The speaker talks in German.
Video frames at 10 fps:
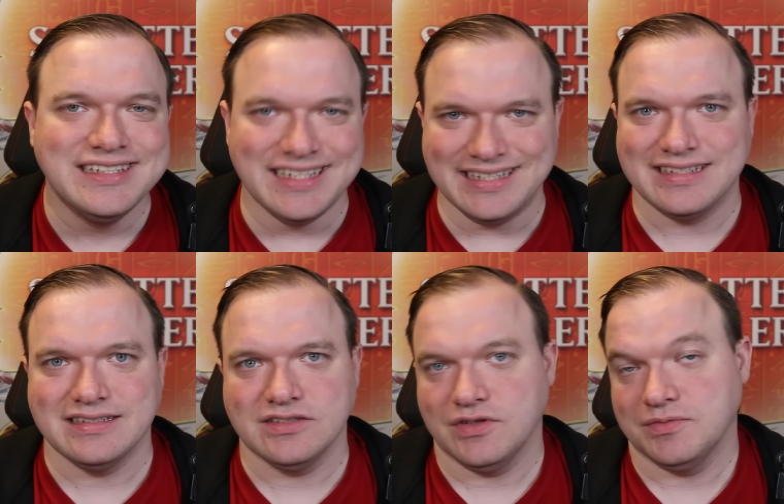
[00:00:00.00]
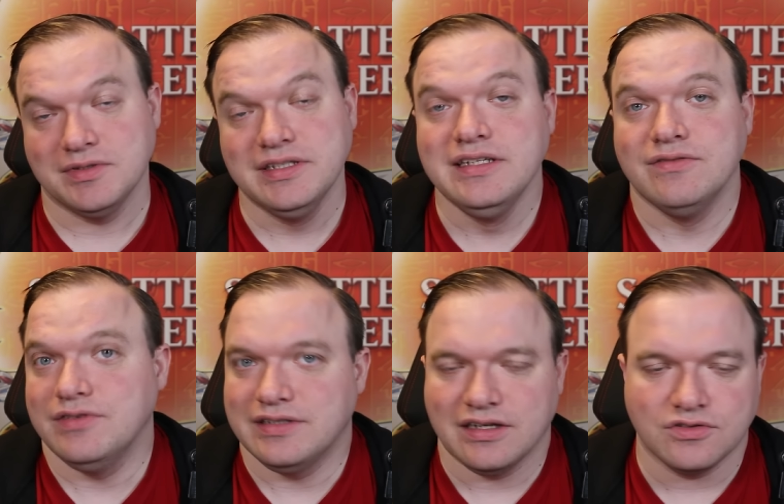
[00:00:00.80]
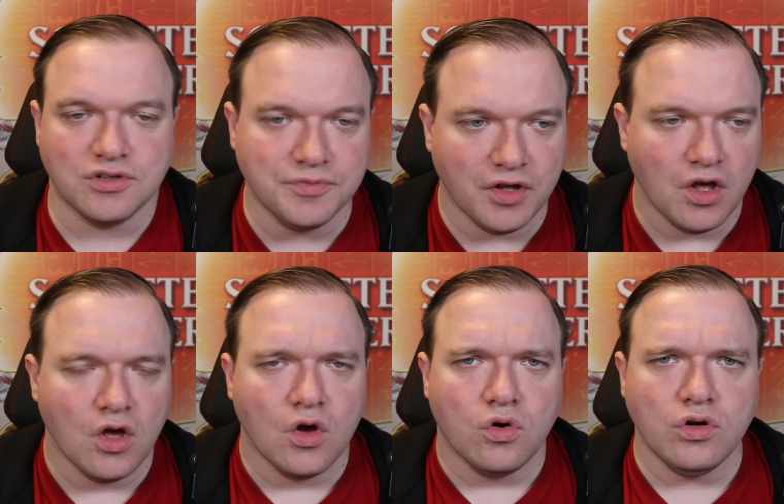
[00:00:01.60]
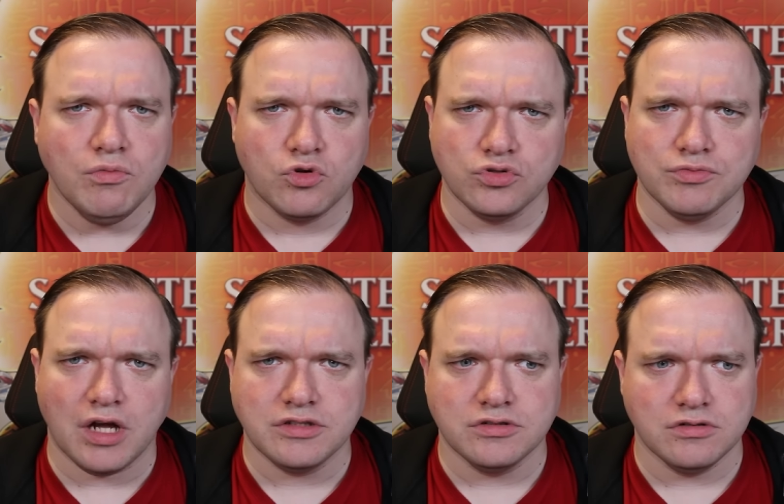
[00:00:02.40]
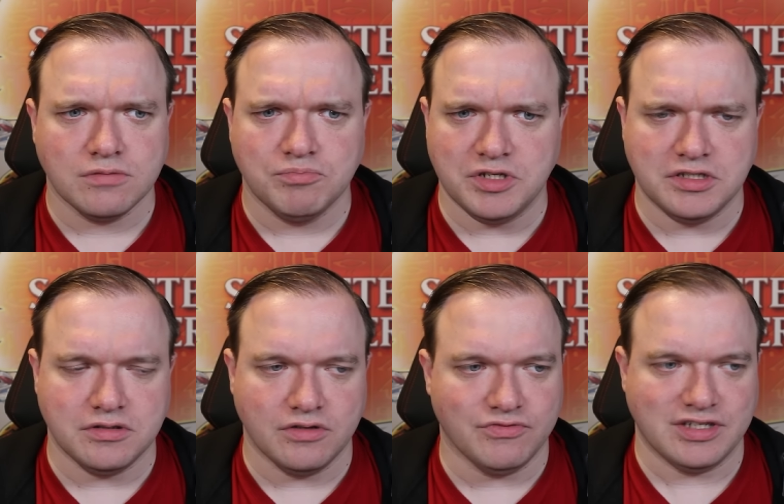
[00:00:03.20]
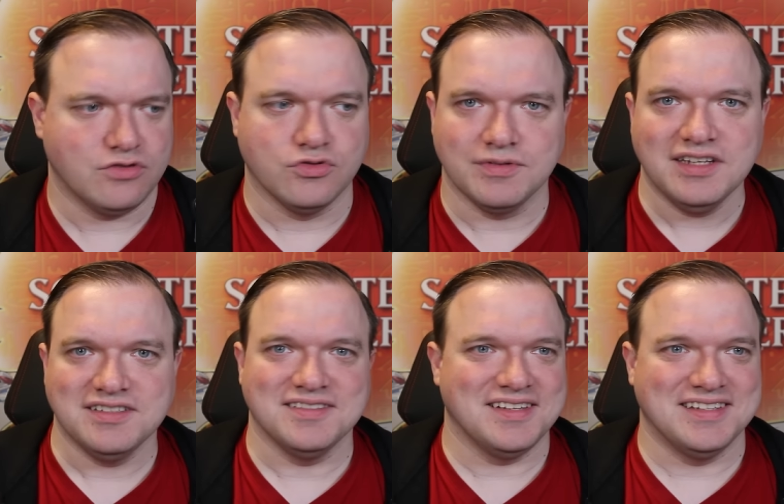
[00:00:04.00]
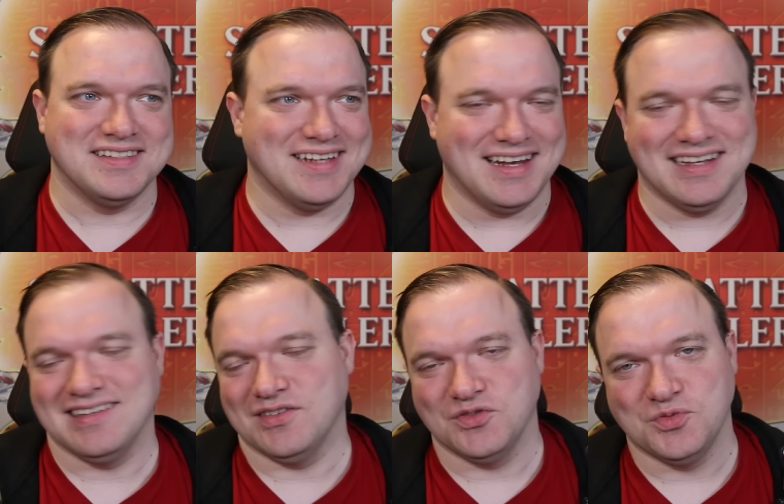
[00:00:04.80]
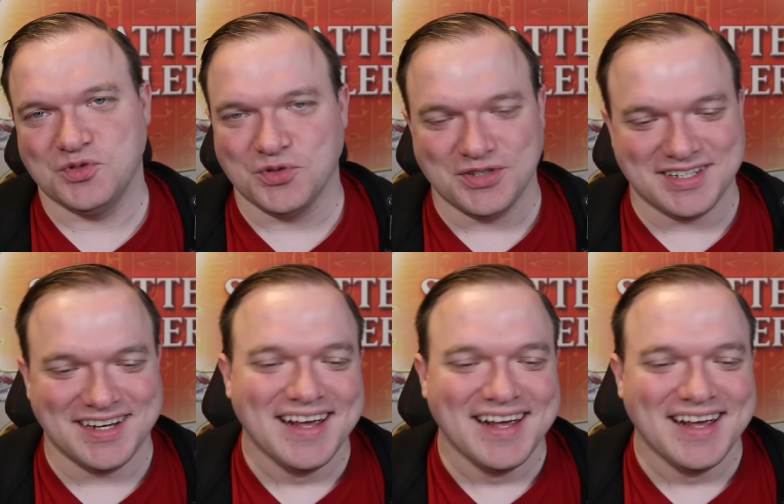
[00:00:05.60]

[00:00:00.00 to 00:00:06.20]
nicht. Äh, das weiß man nie, wie es ankommt. Und im Großen und Ganzen bin ich, also was heißt Großen und Ganzen? Das ist, äh, das ist auch so typisch deutsch,